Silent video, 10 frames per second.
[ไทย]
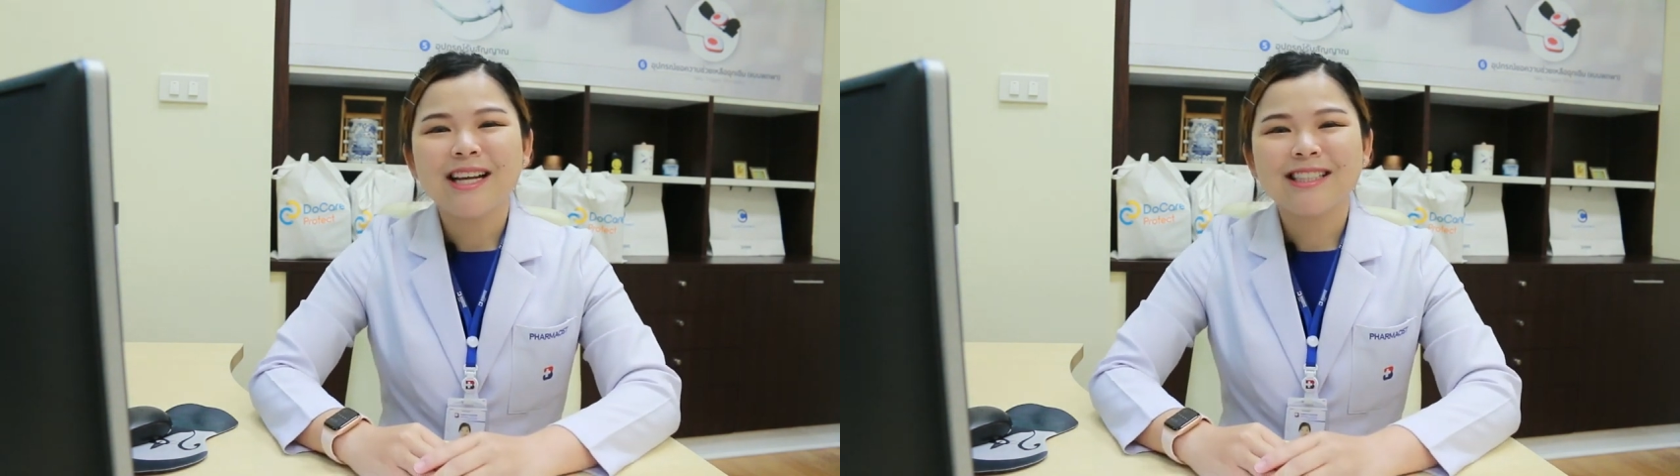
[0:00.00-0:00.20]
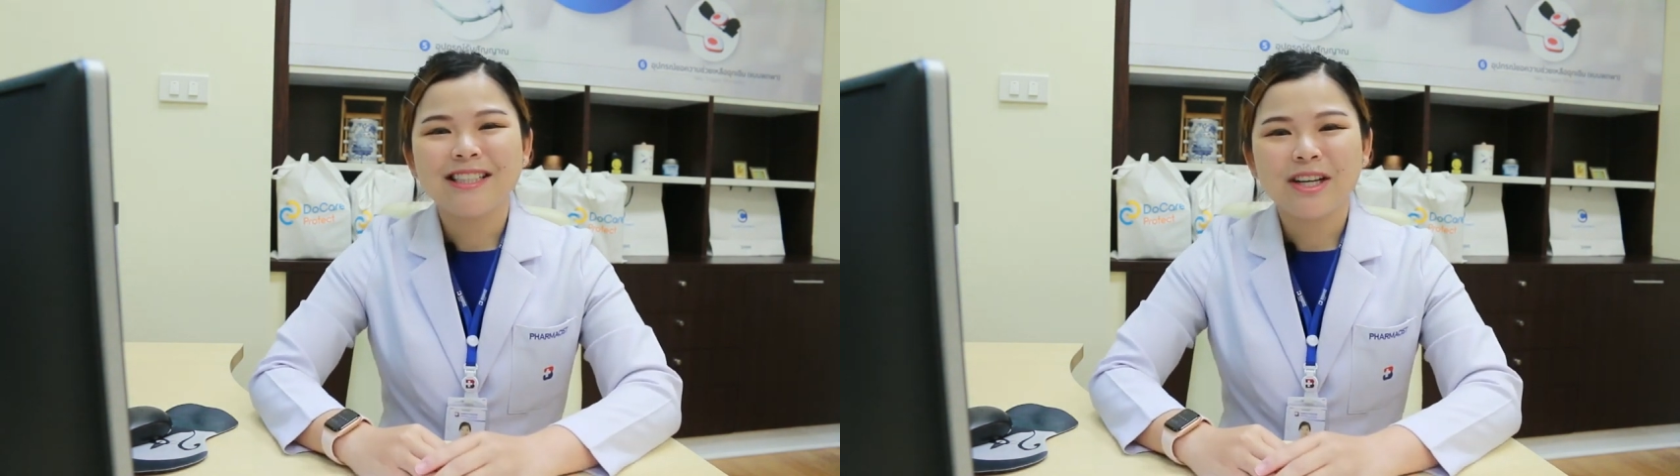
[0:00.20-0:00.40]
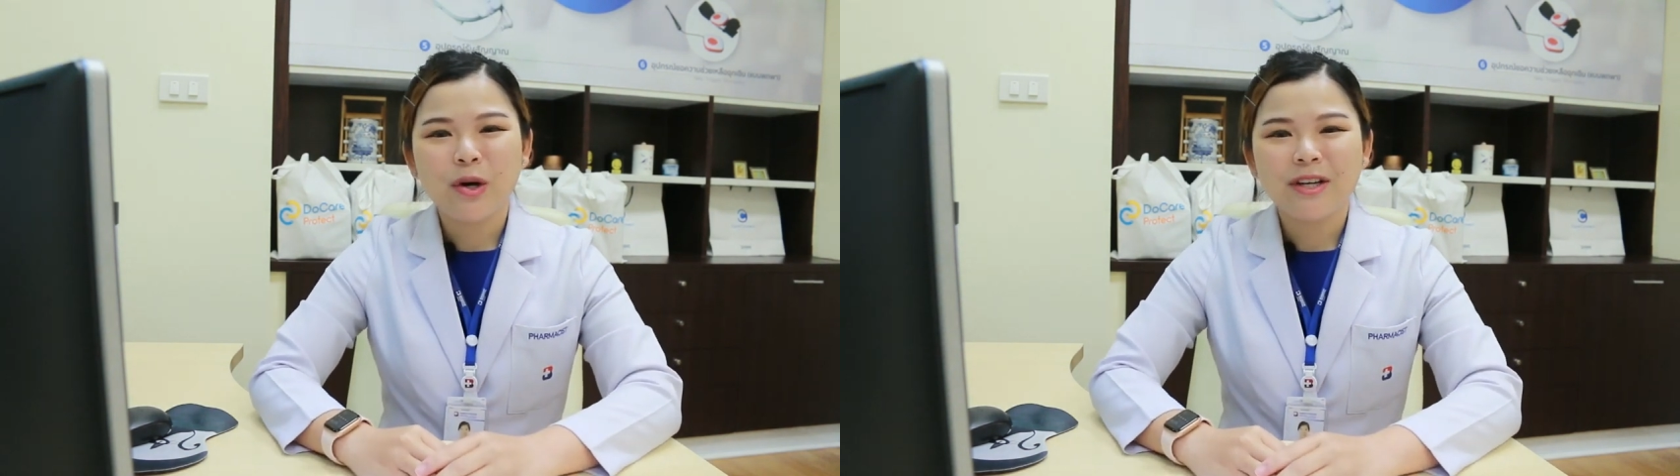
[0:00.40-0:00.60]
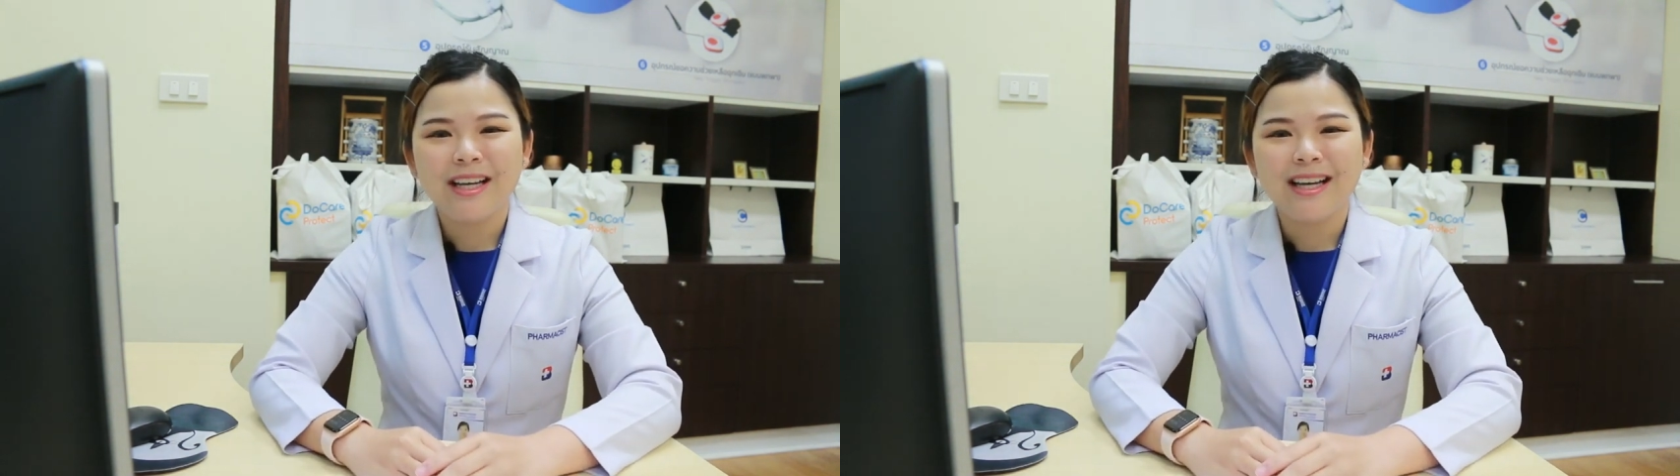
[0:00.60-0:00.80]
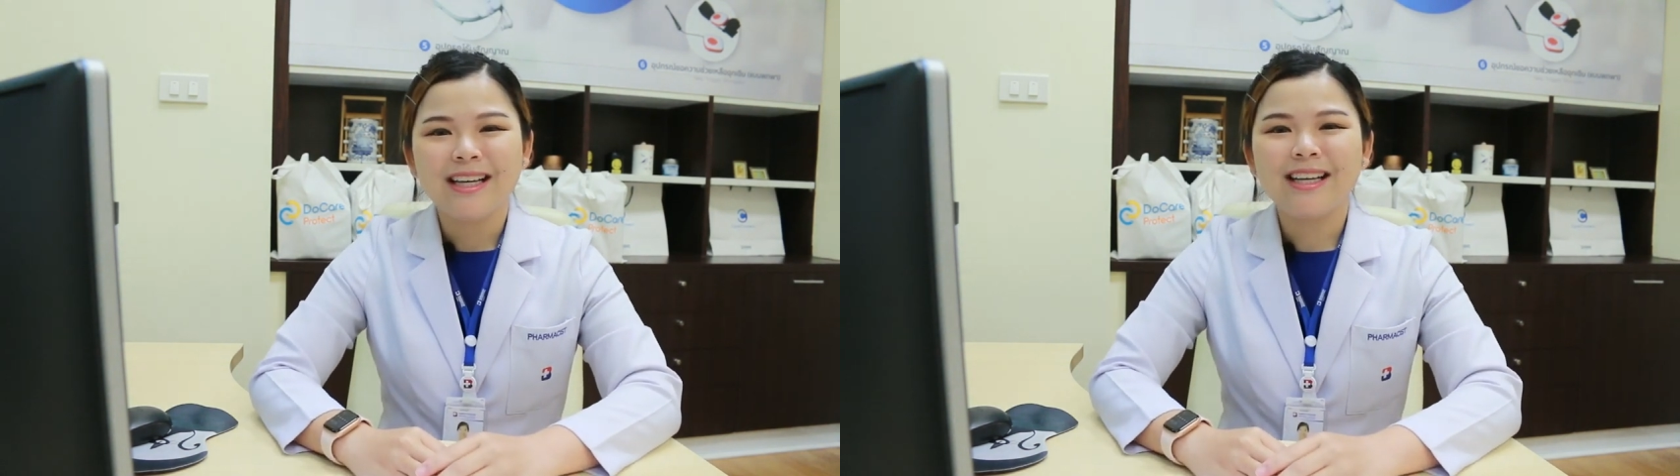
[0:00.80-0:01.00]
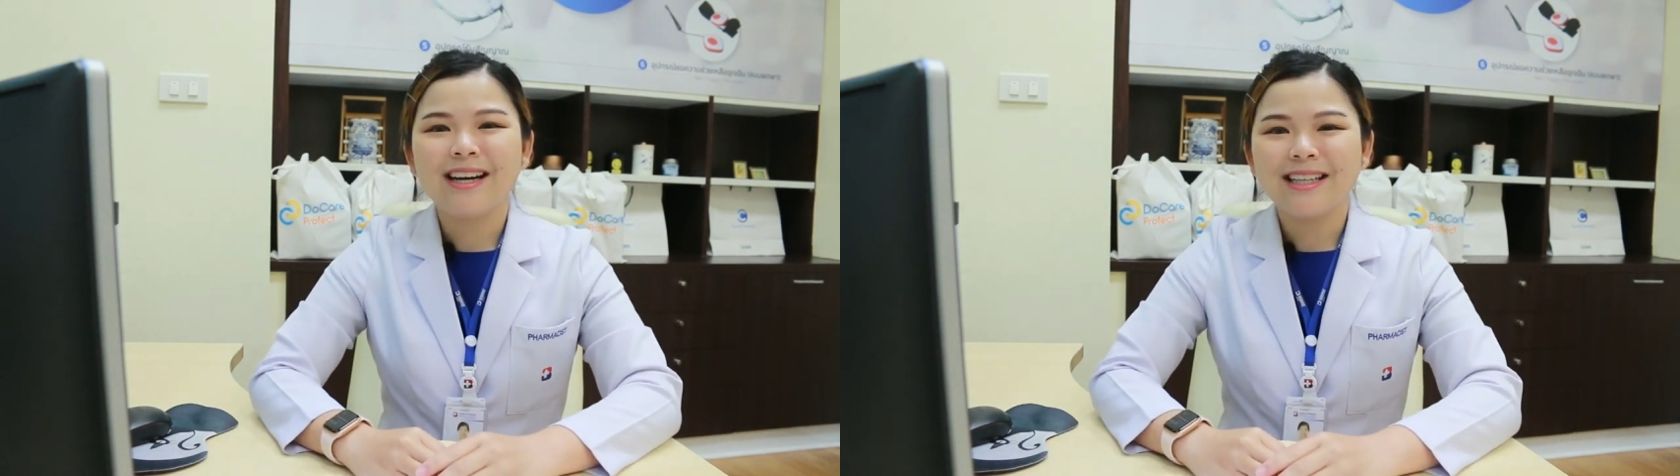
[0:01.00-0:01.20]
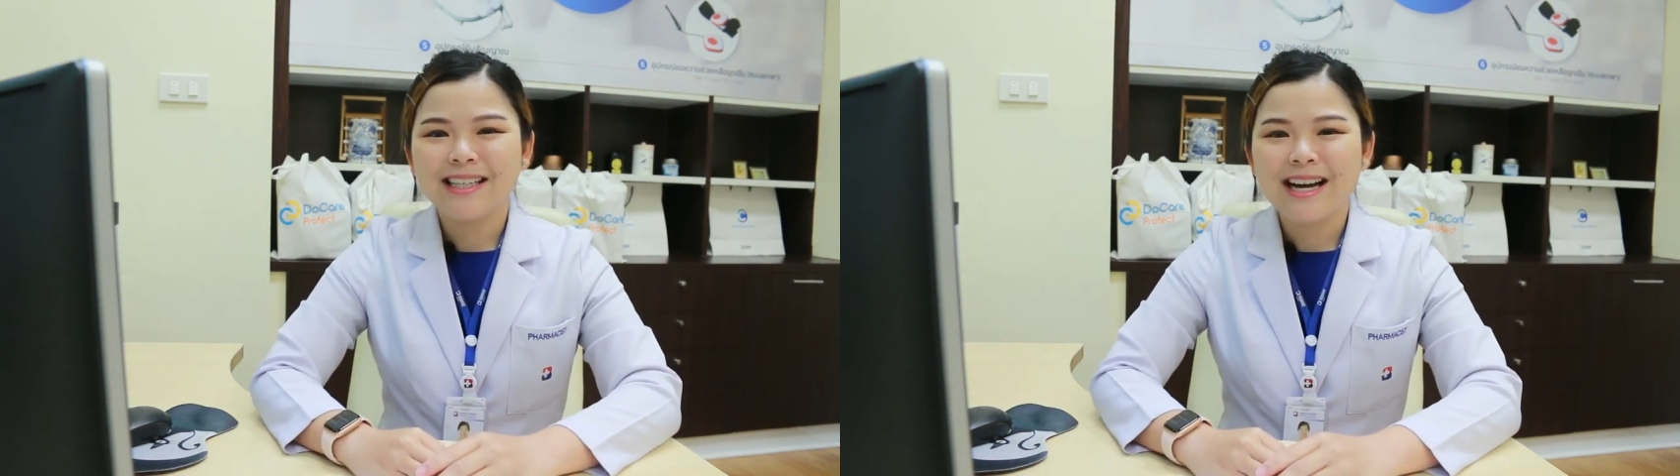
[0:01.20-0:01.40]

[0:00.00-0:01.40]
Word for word: สัชกรหญิงกิรติ